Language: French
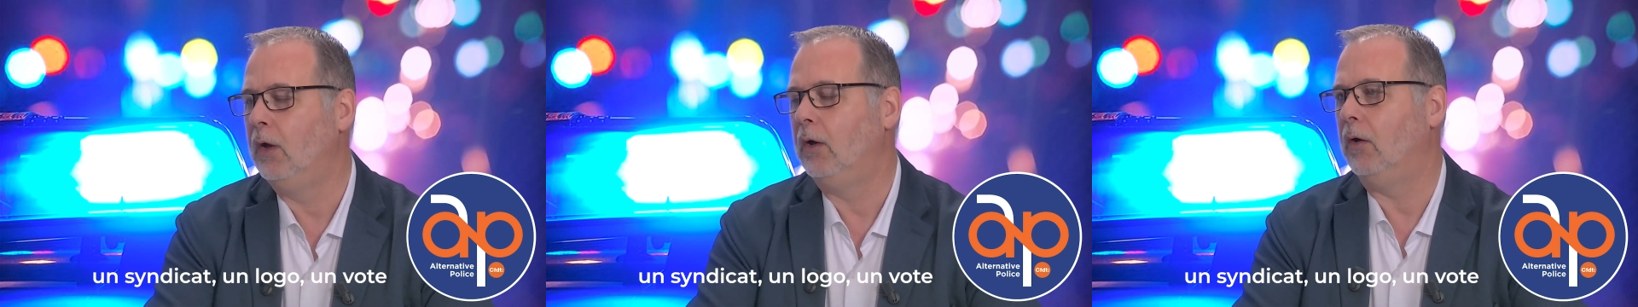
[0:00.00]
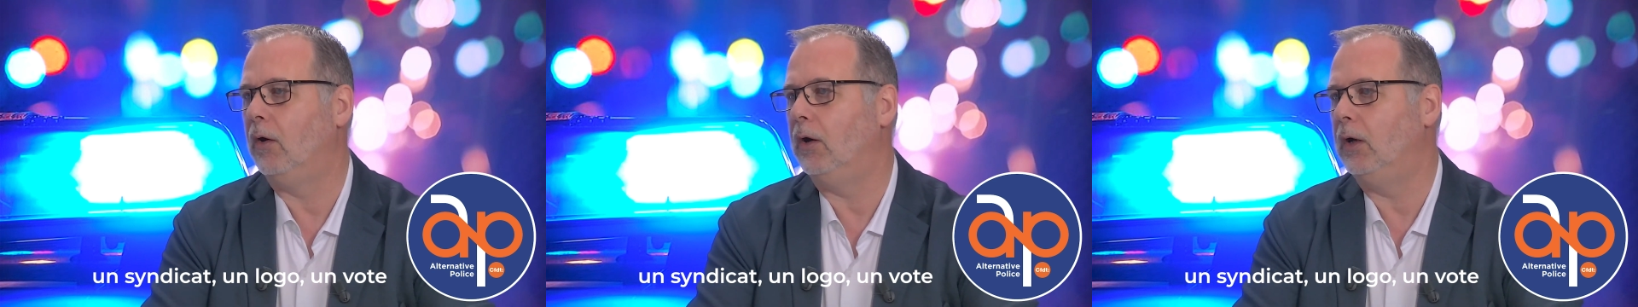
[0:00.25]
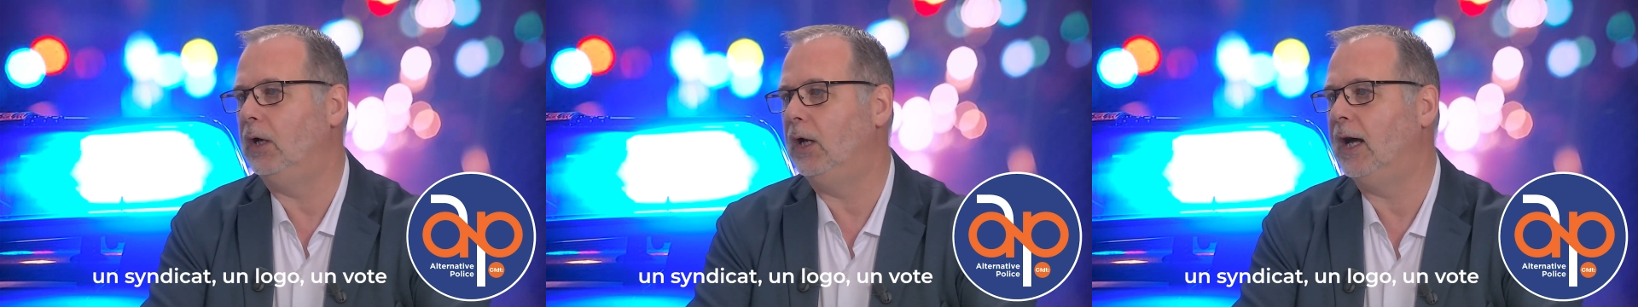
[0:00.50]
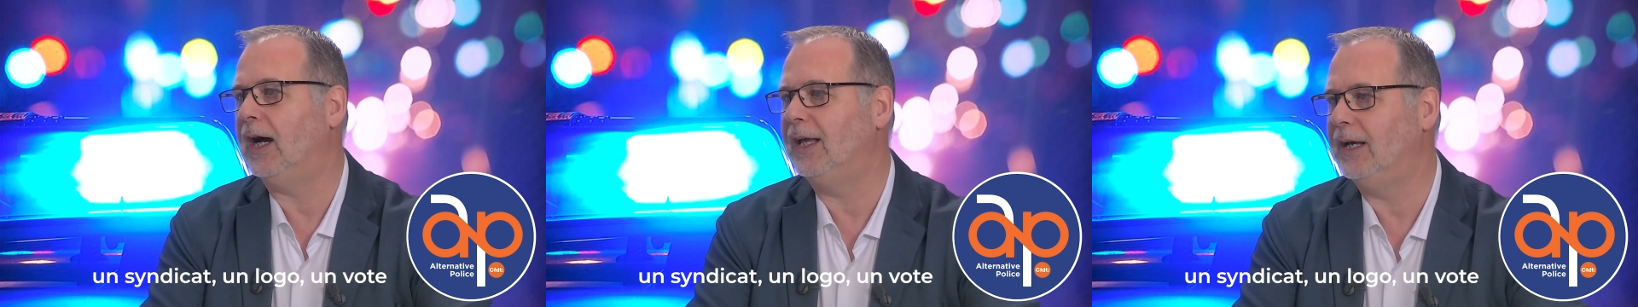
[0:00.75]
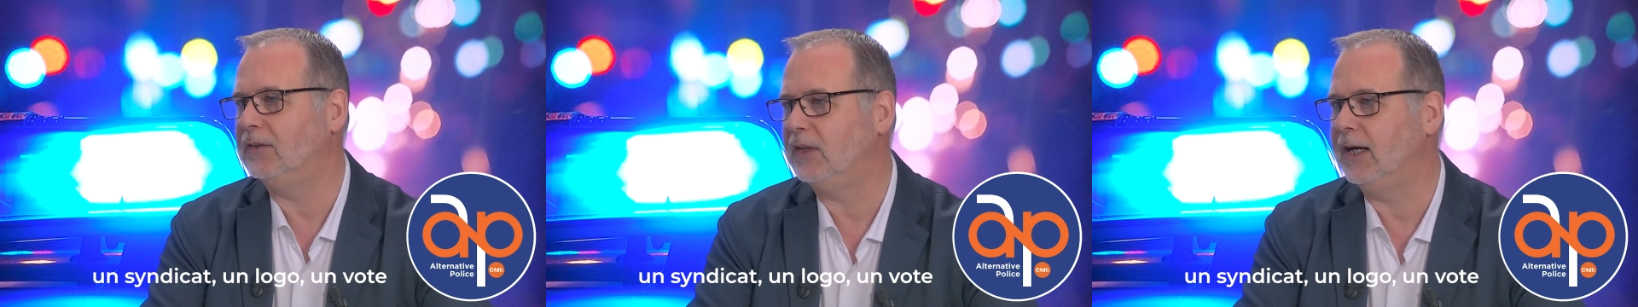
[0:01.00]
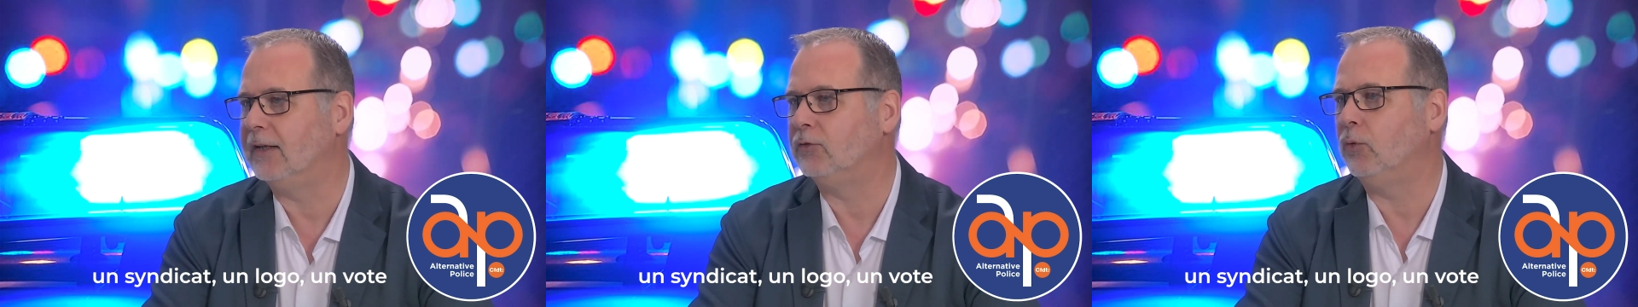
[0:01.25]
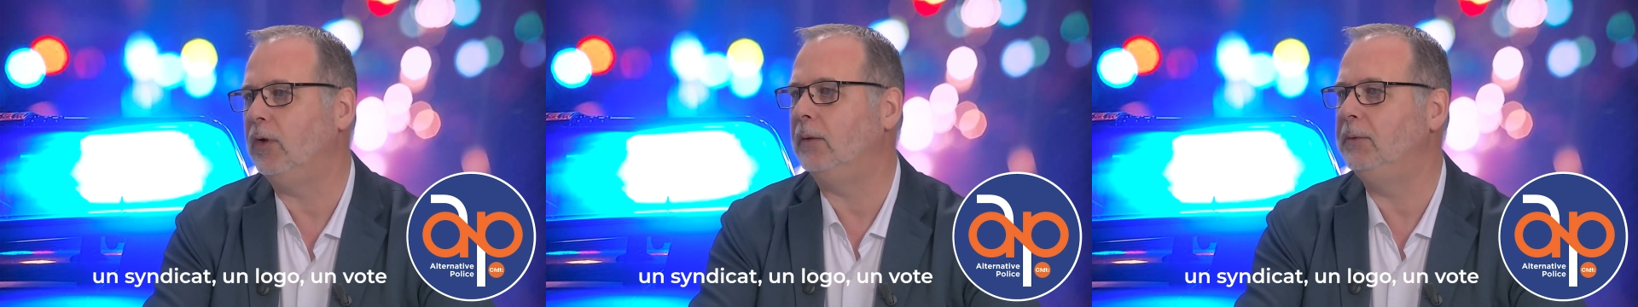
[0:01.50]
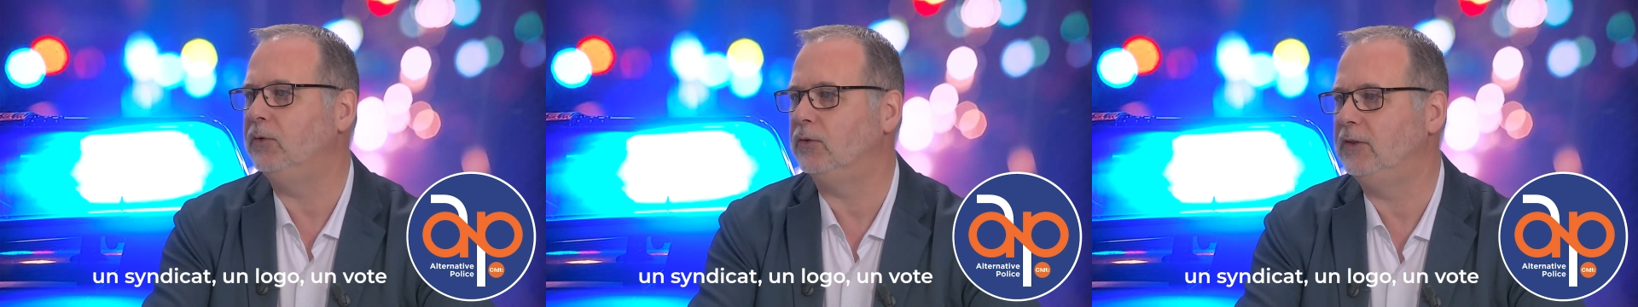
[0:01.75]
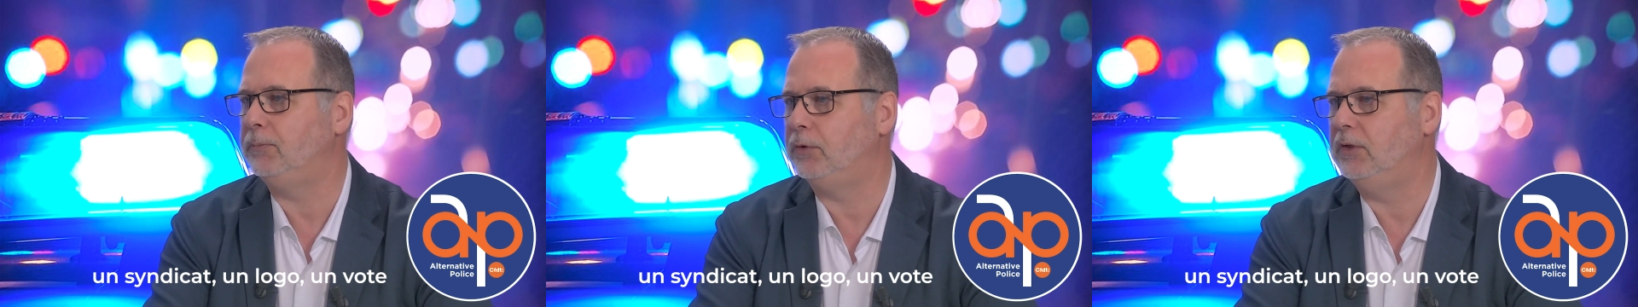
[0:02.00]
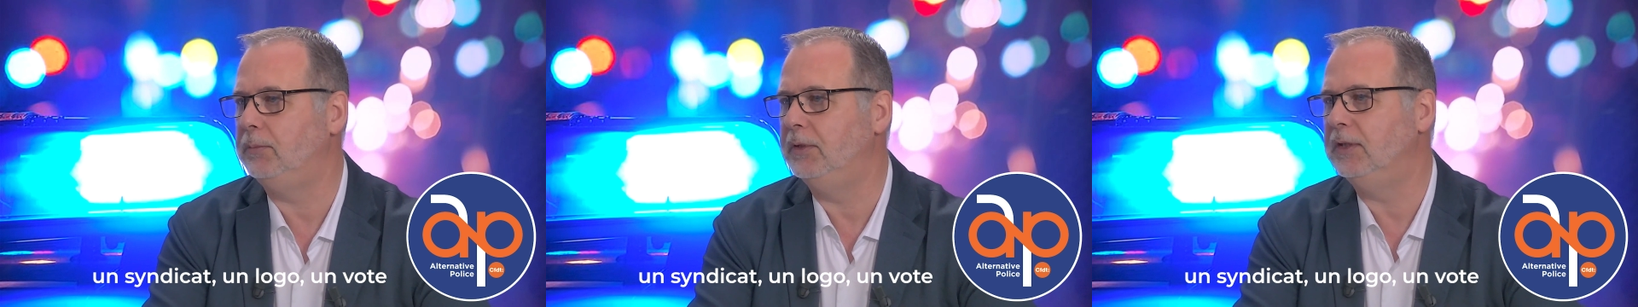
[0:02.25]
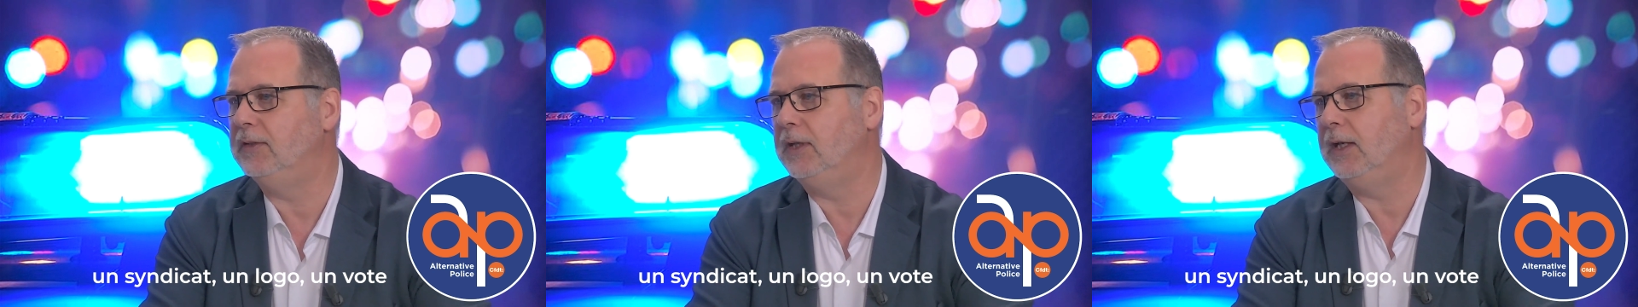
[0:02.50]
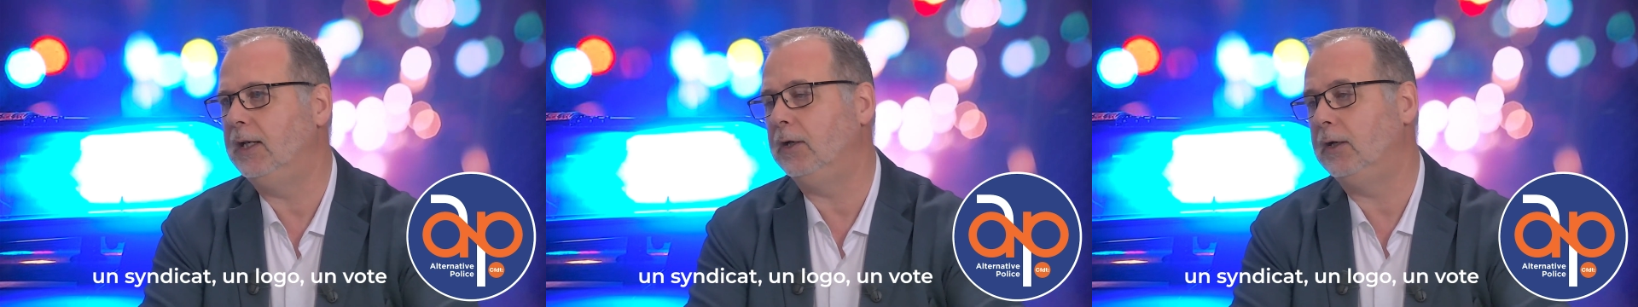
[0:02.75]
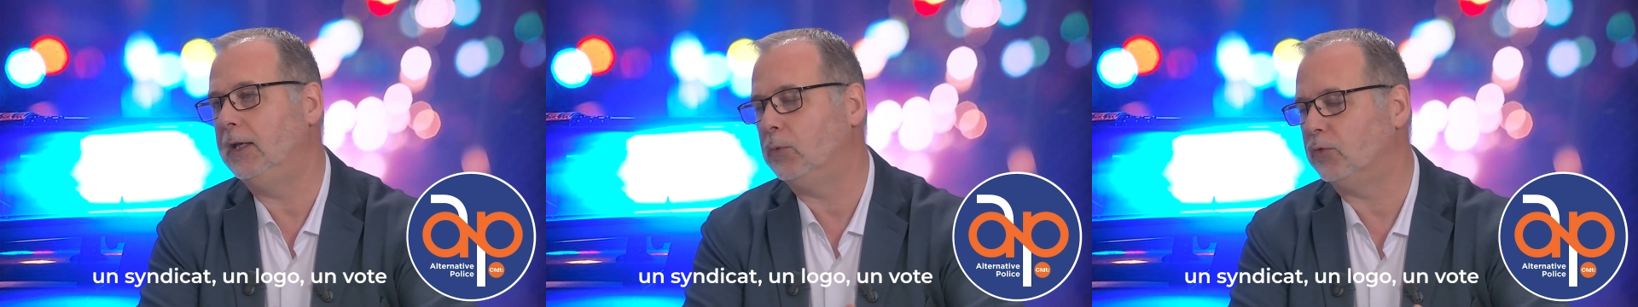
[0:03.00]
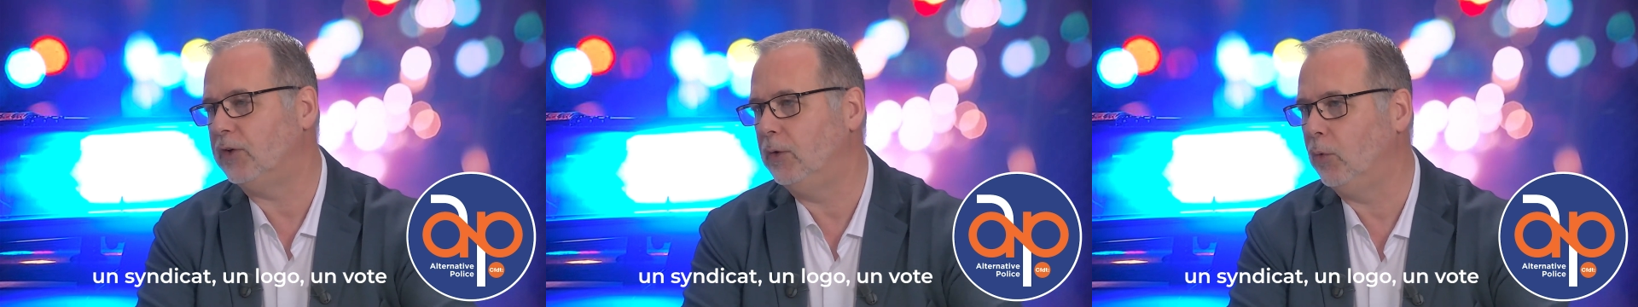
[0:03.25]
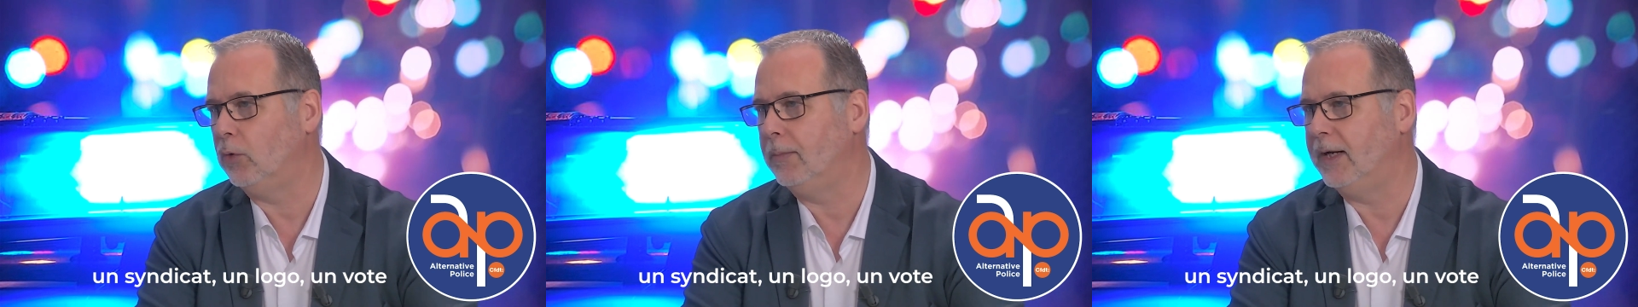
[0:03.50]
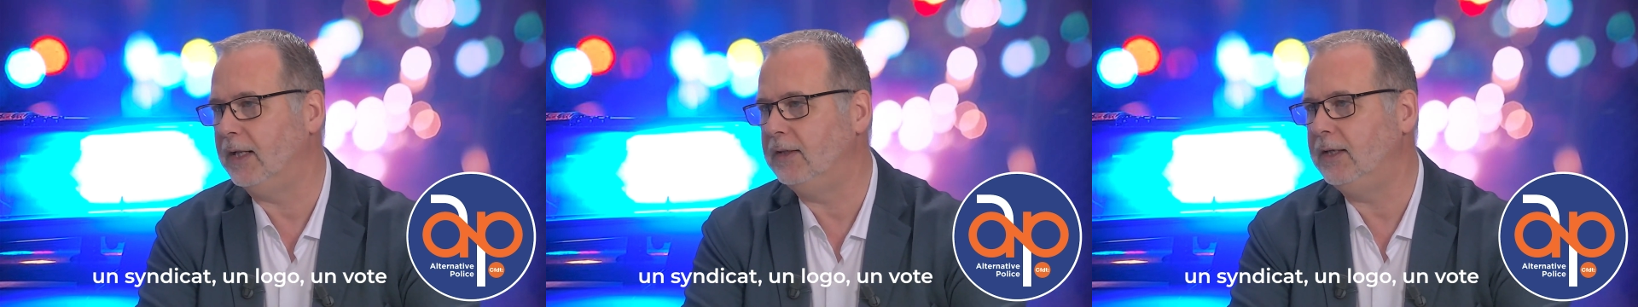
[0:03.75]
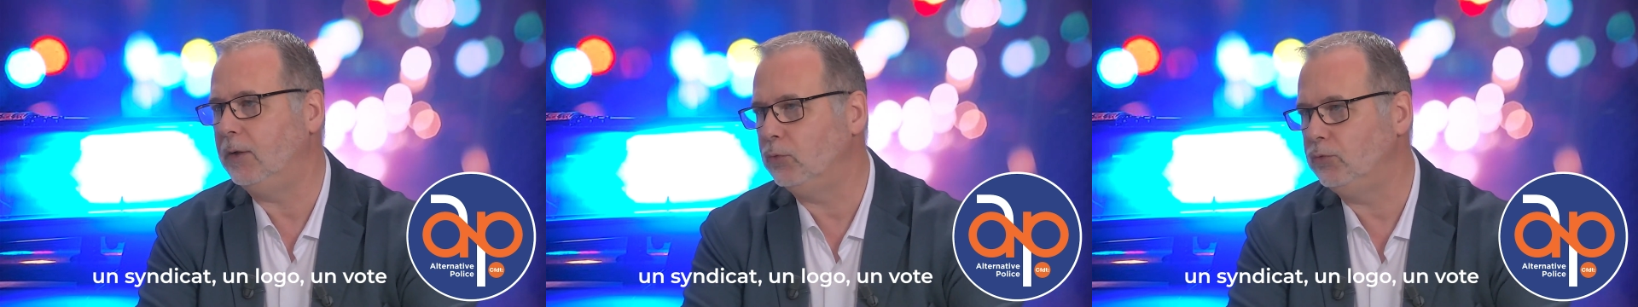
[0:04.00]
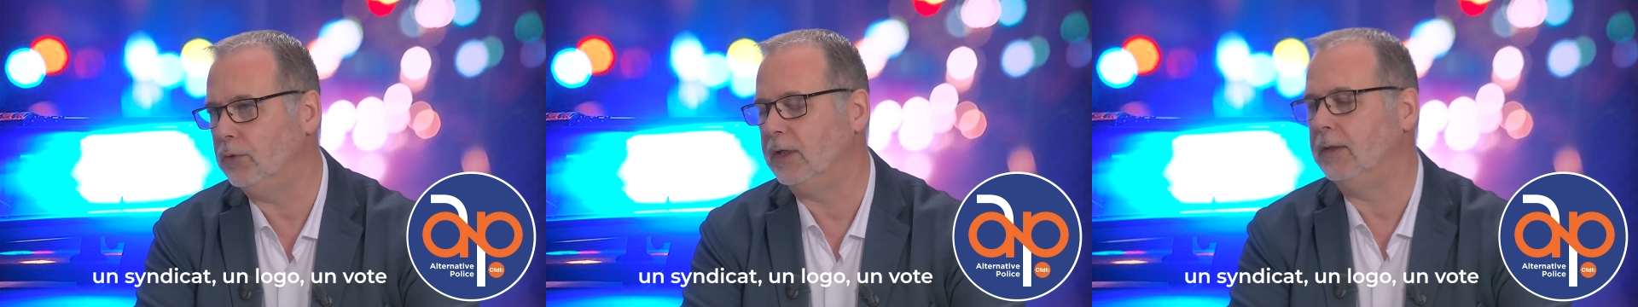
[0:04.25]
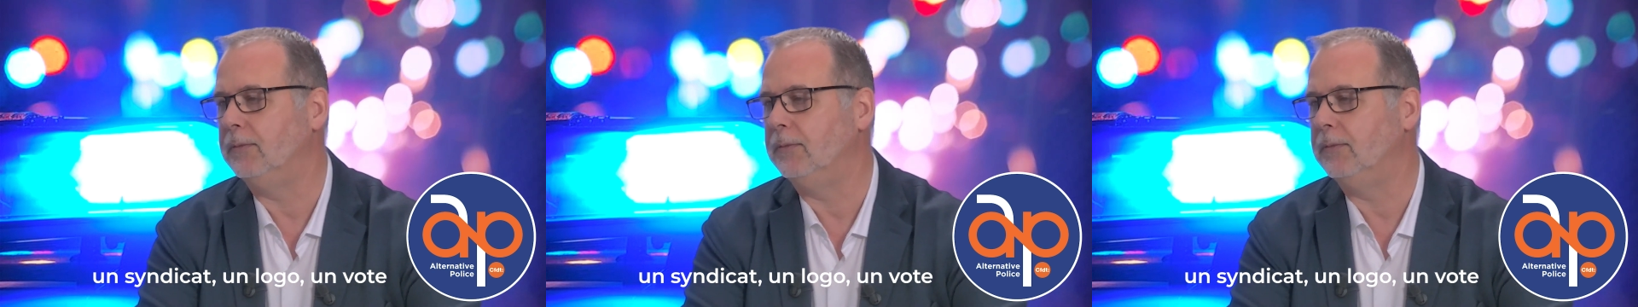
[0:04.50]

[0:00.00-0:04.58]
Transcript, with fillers: euh, la réintégration, la mise en disponibilité, les, les congés longue maladie et longue durée.